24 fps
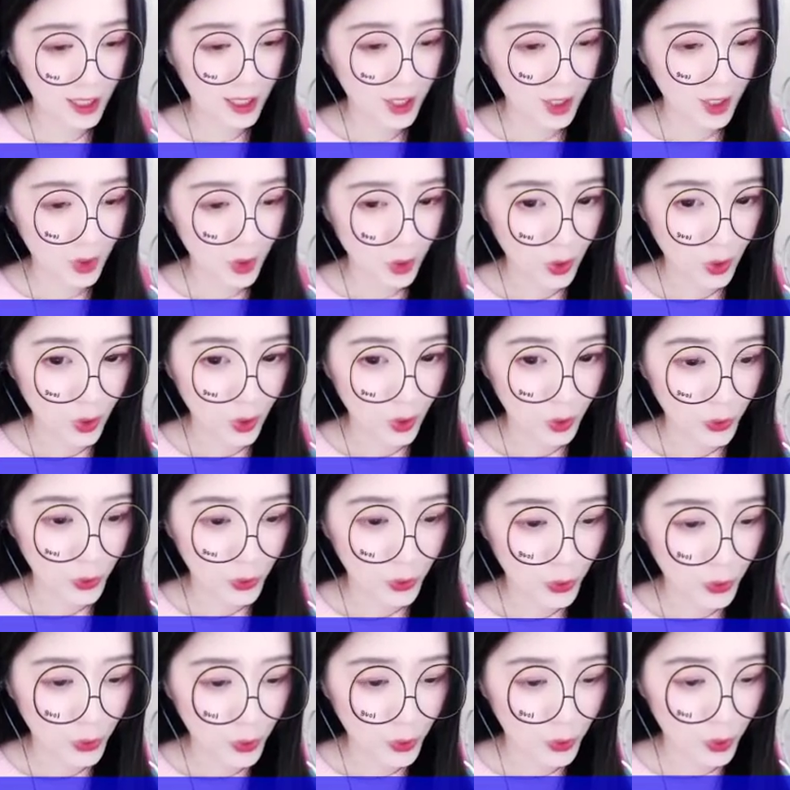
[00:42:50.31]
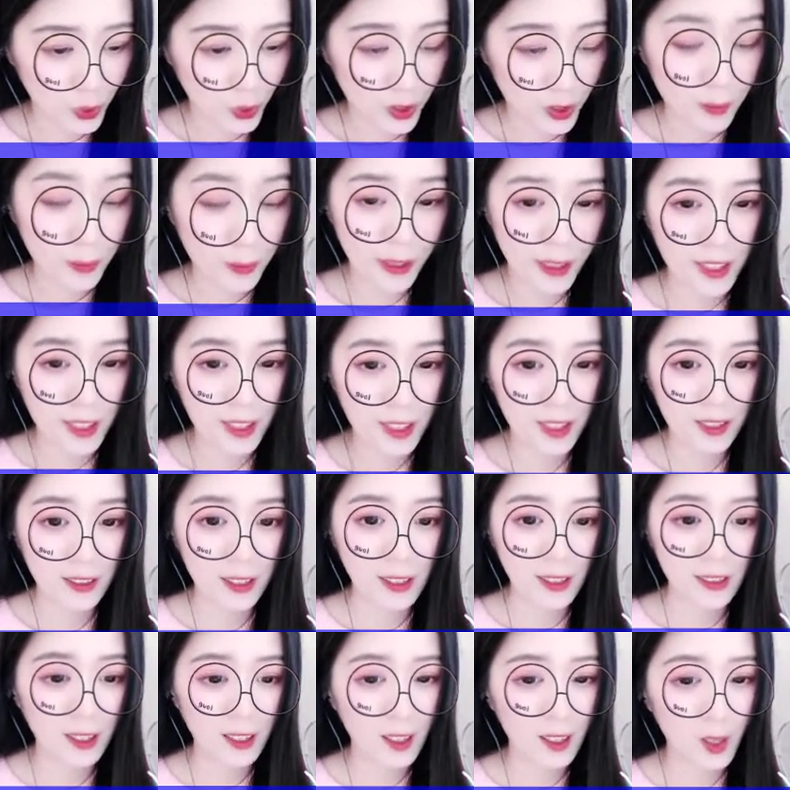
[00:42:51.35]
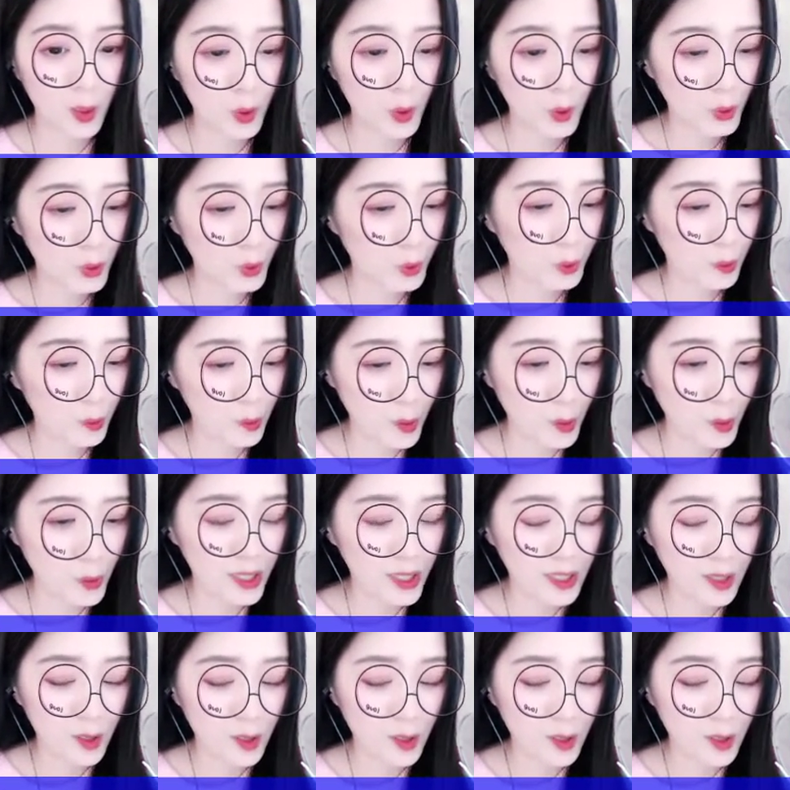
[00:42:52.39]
芷衡紧紧攥住衣袖，他